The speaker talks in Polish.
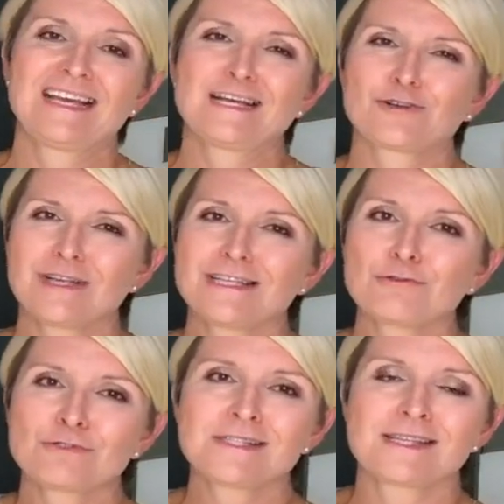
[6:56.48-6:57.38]
Kolejna
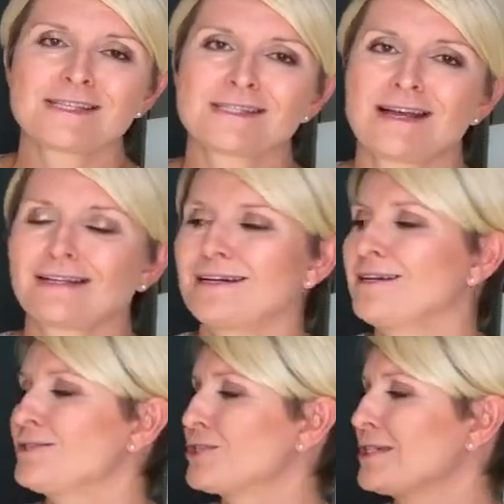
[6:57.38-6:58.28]
różnica jest
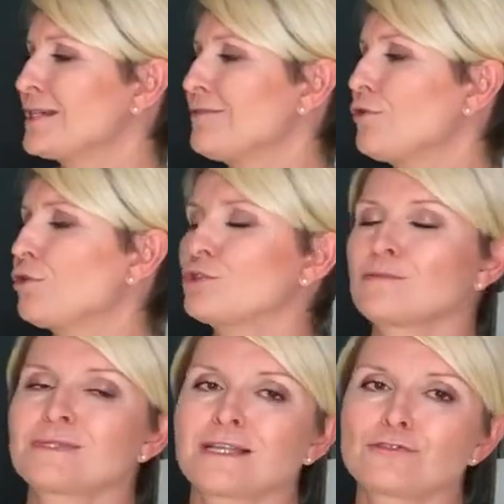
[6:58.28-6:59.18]
taka, że Revo
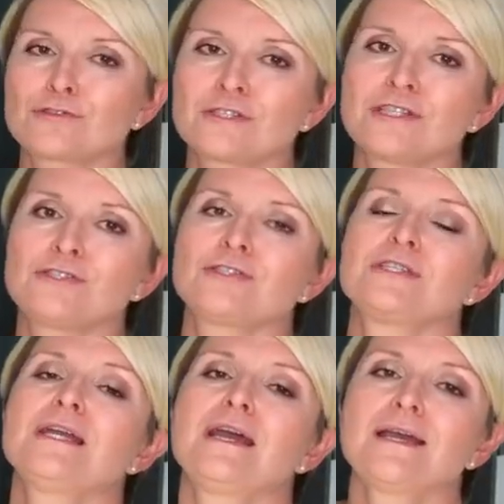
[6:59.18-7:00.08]
830
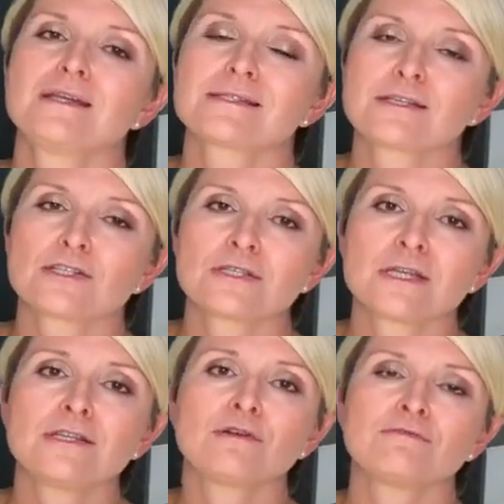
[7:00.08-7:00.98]
jest też
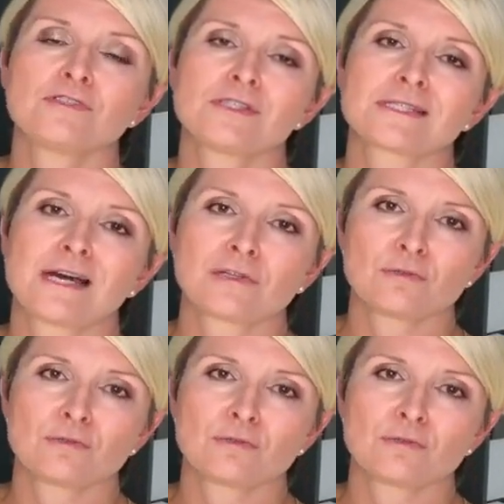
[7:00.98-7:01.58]
jedyną wyciskarką